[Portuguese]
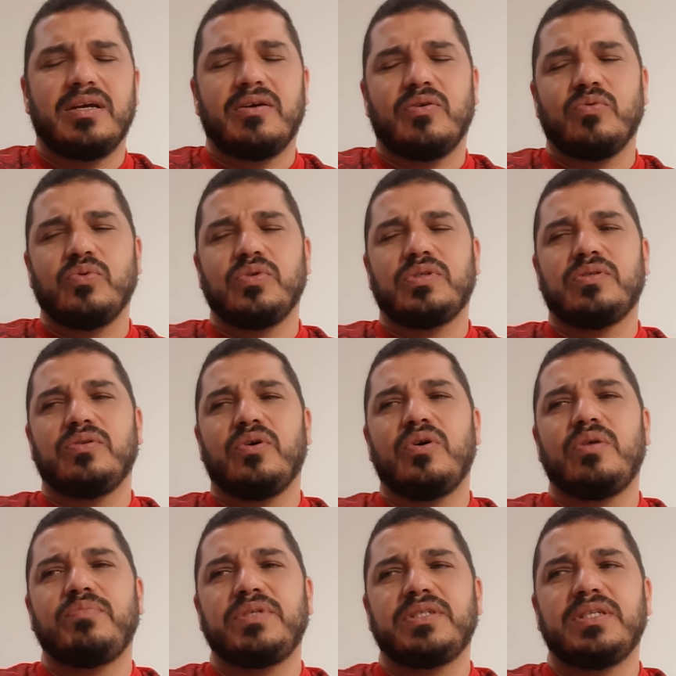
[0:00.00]
os
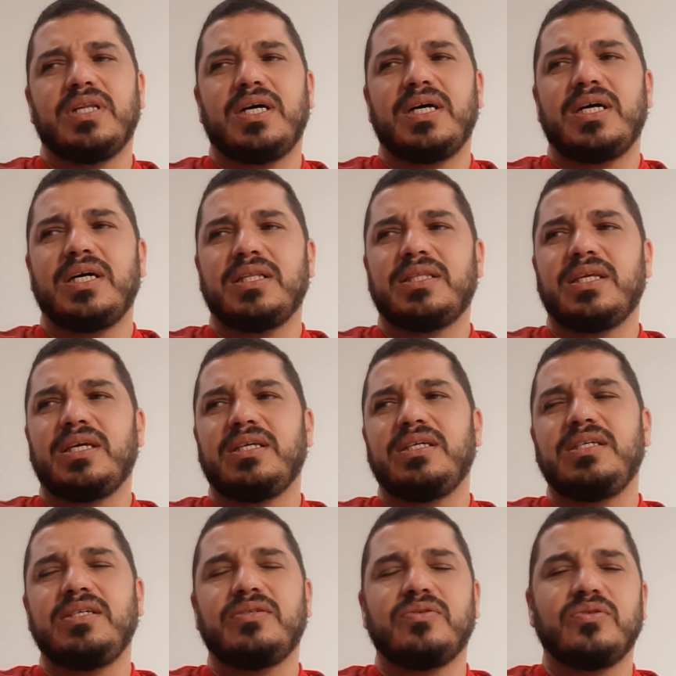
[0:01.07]
nobres lá
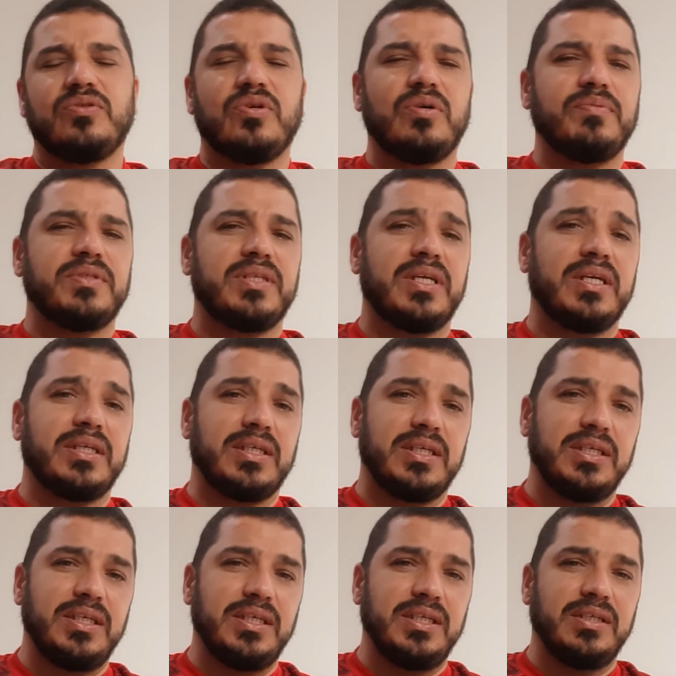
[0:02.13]
têm isso, os nobres têm
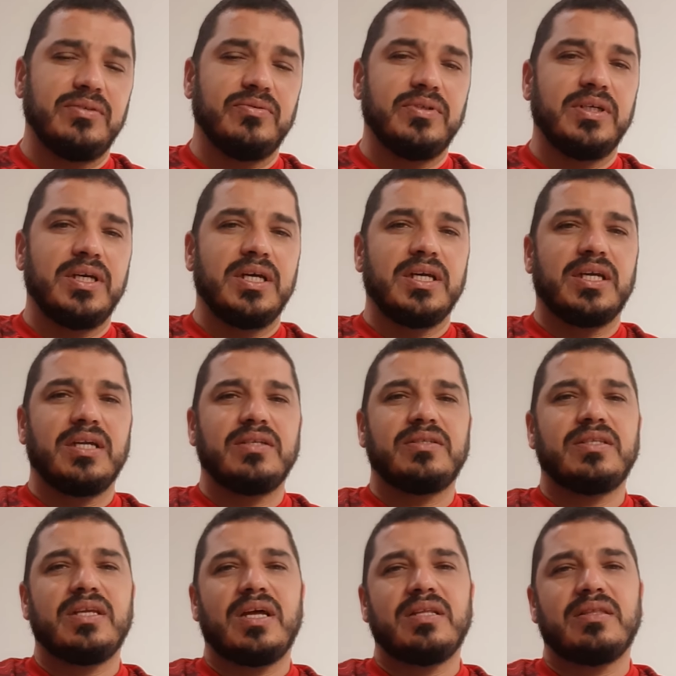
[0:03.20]
aquilo, que ele
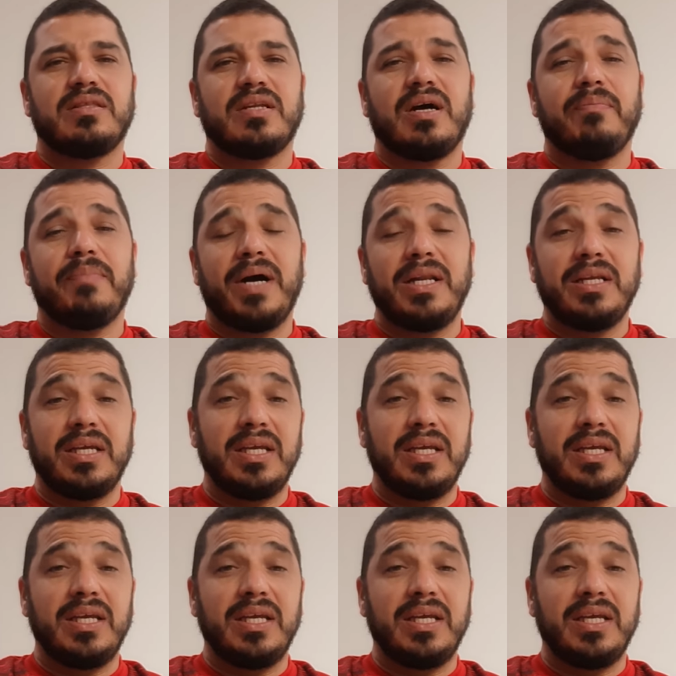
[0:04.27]
tá, trabalha.